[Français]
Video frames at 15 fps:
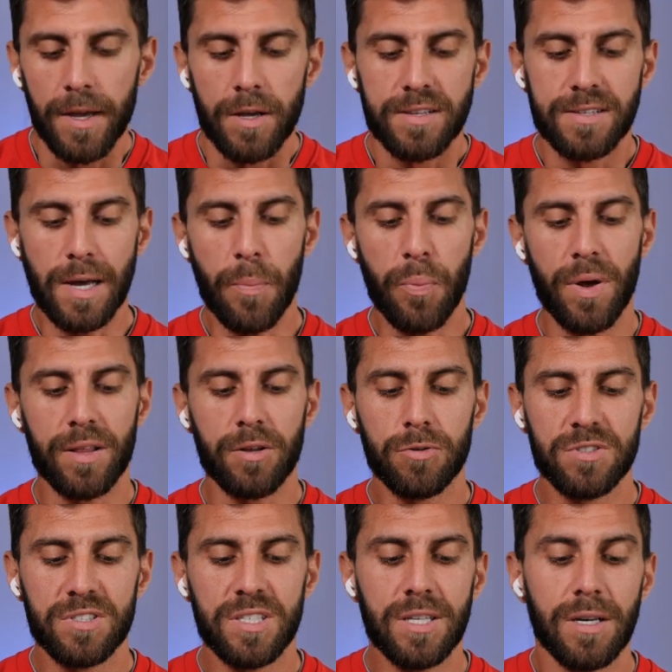Ça peut être
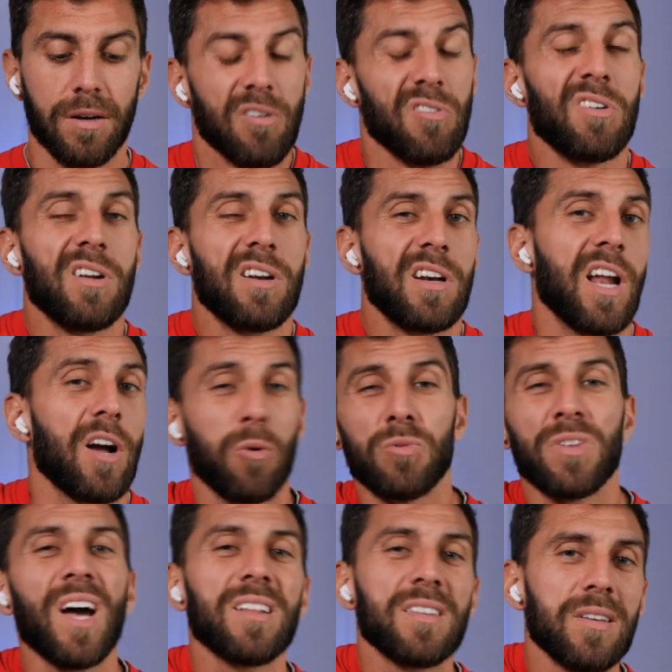aussi la
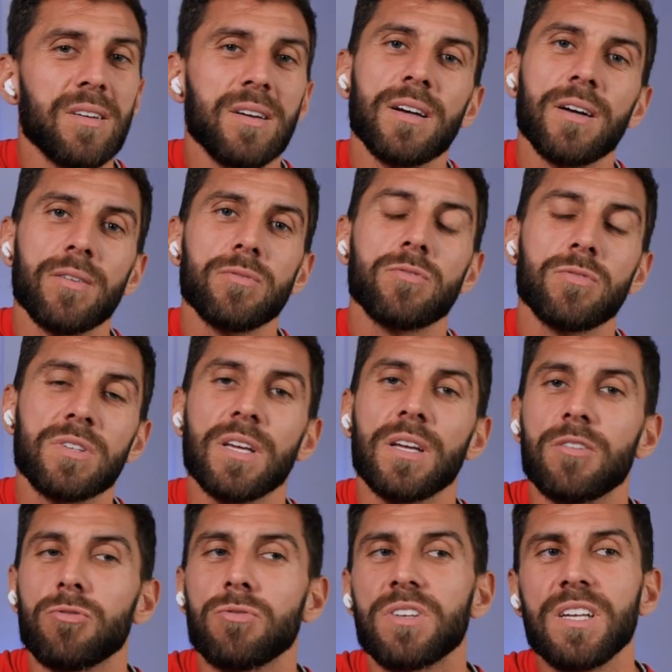contrainte, tu sais,
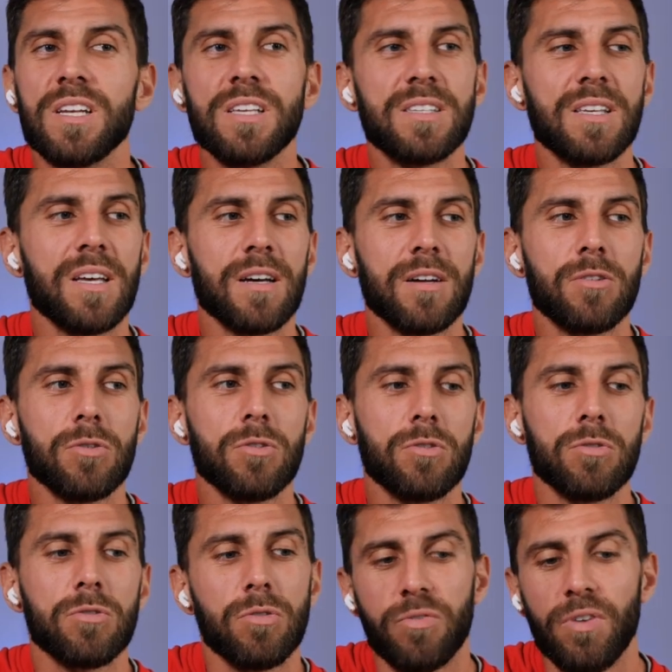d'utiliser,
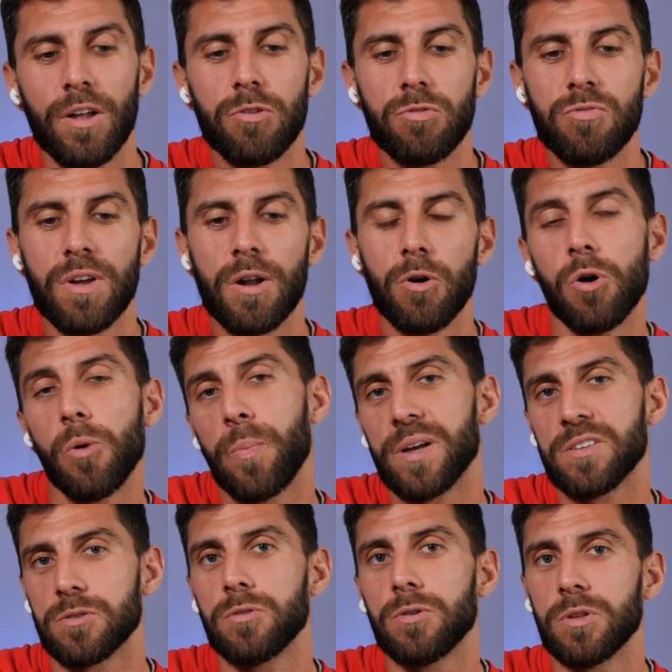de, faire du vélo
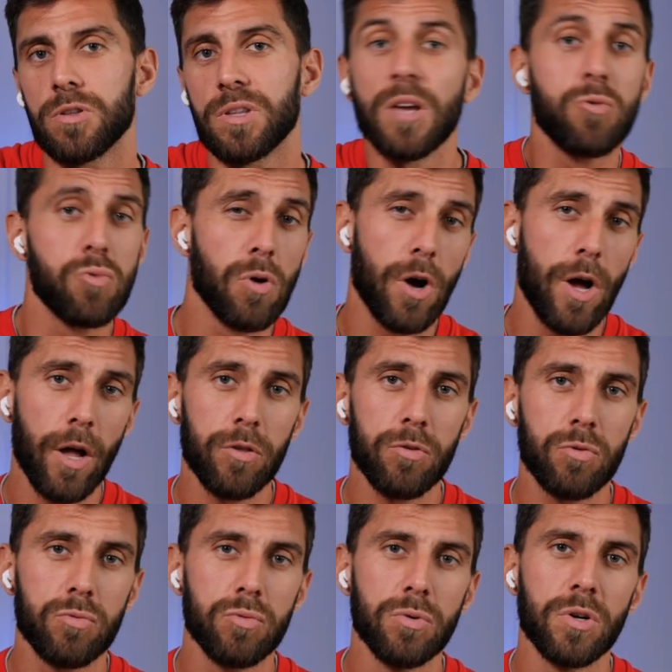parce que t'es coureur,
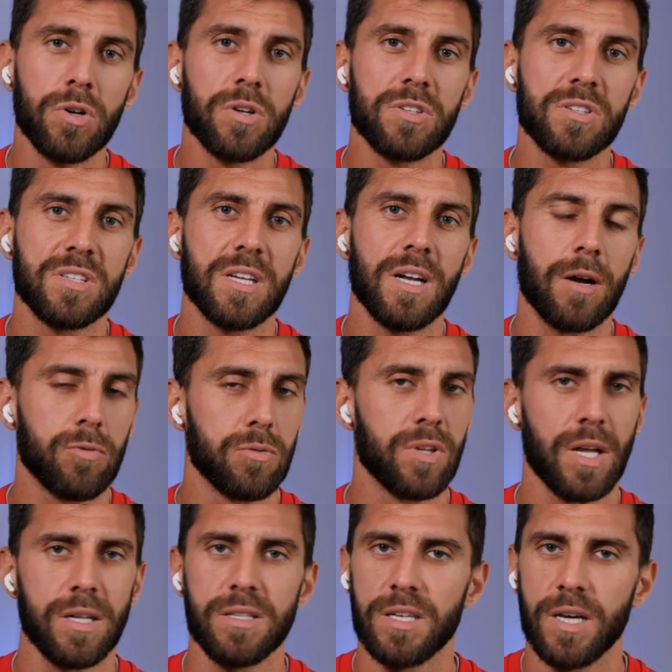du coup, euh, c'est la
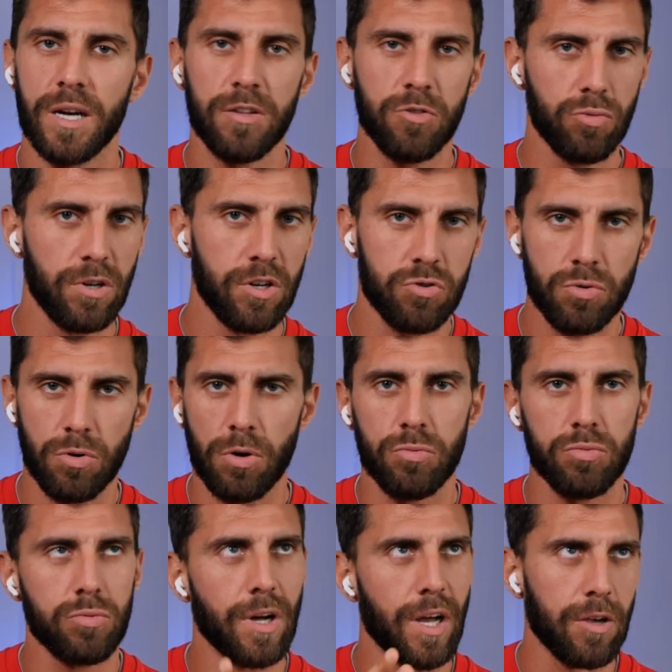contrainte d'y aller tous les jours
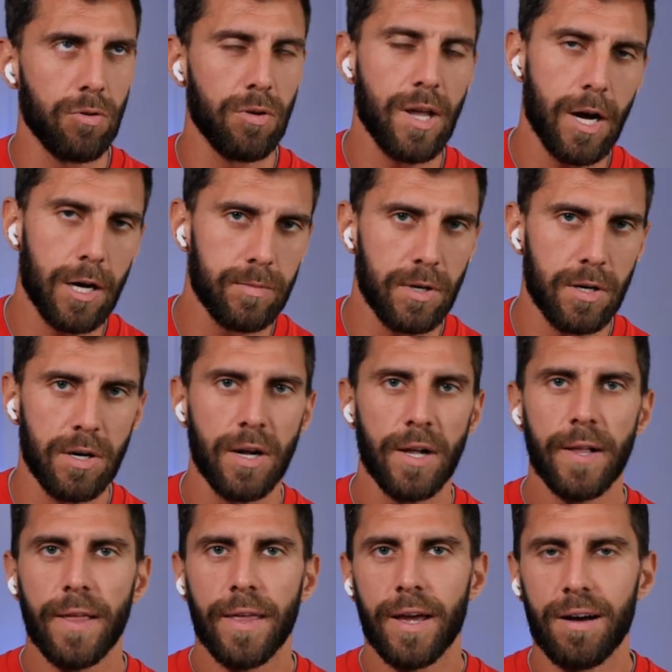ou régulièrement,
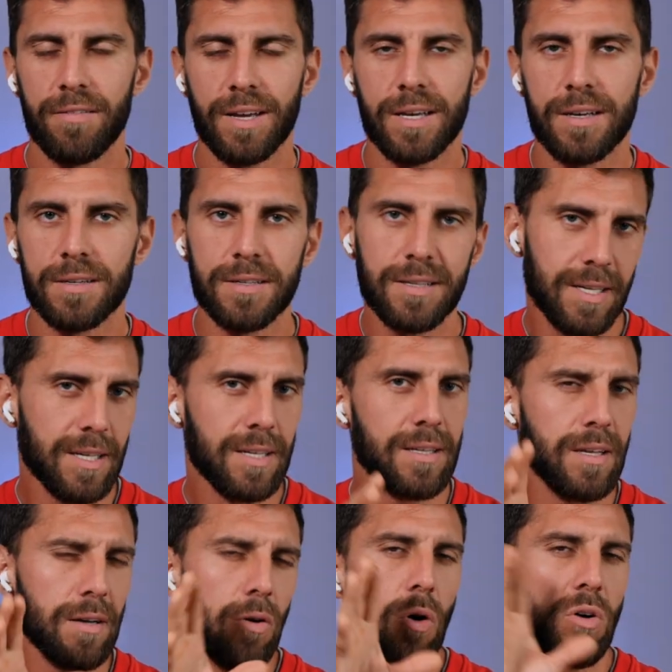avec euh, des,
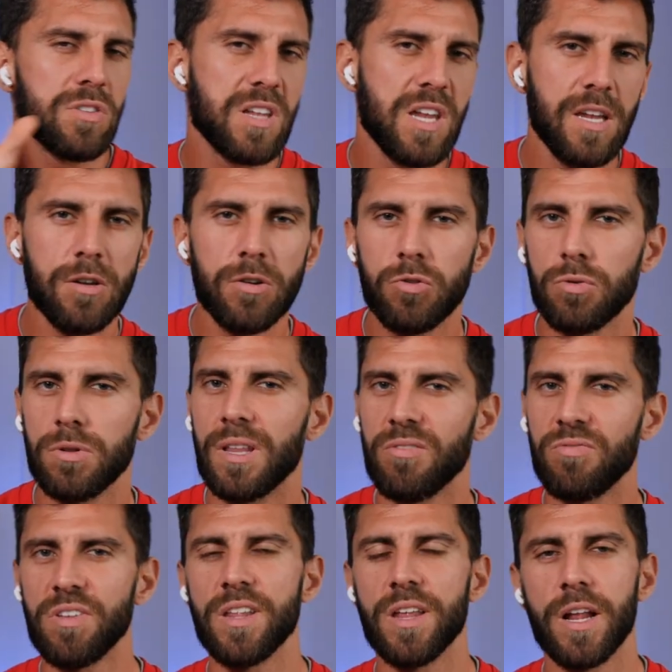grosses lignes, tu
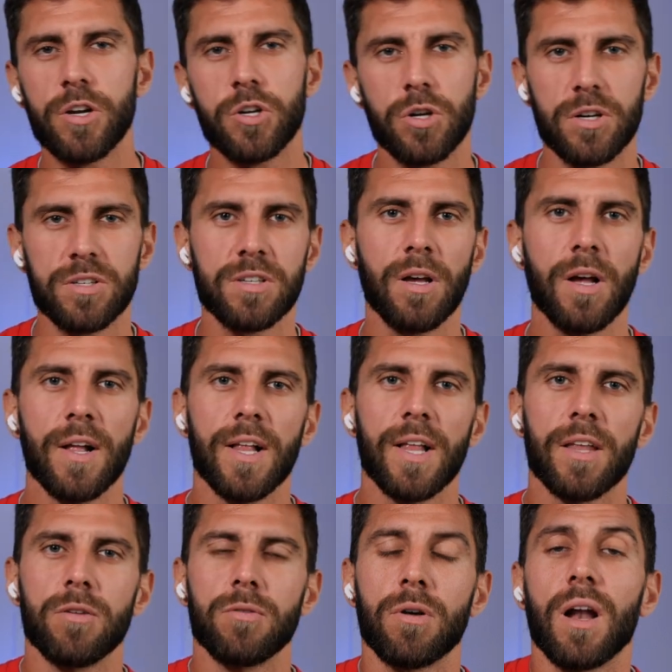définis les choses.
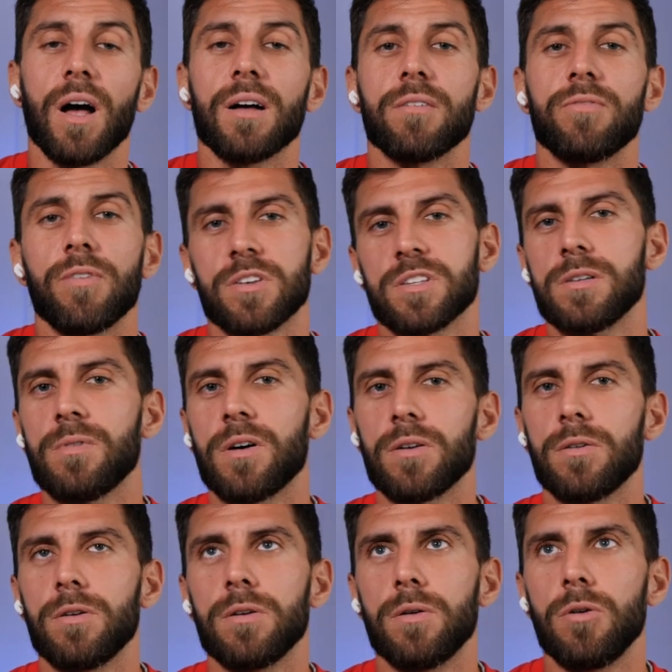Donc là, forcément,
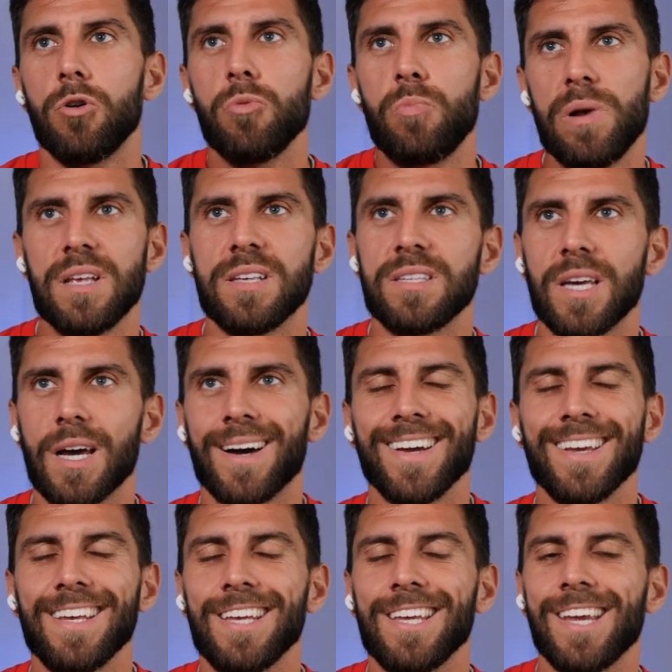le, plaisir
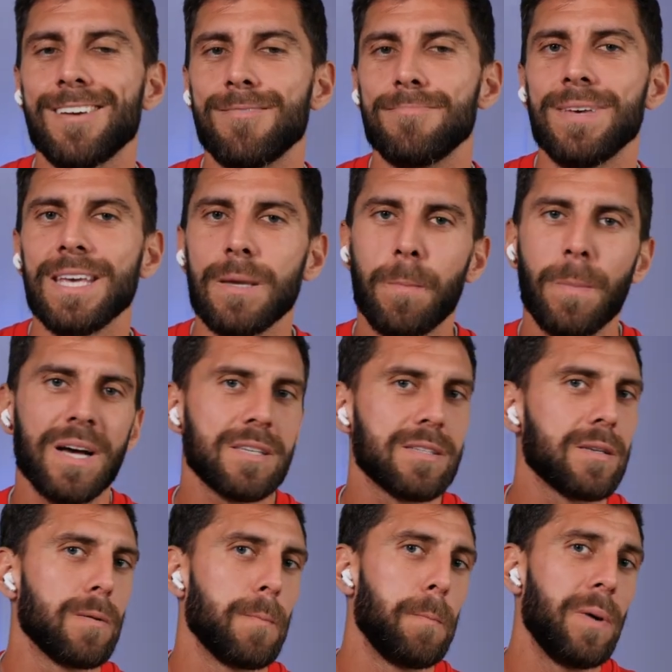y est, mais il
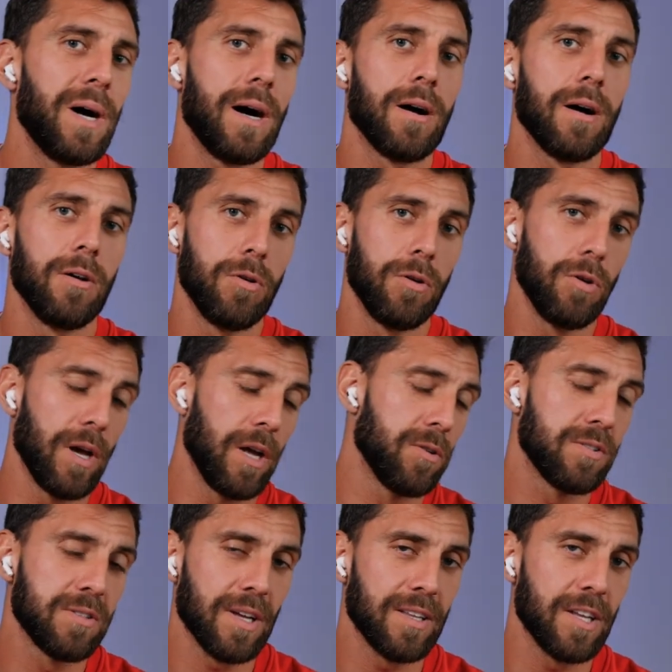passe. par
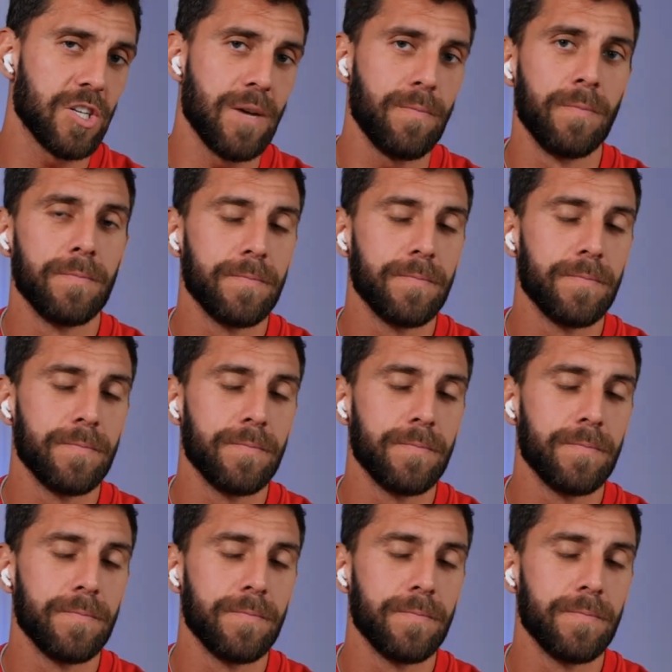un stratagème.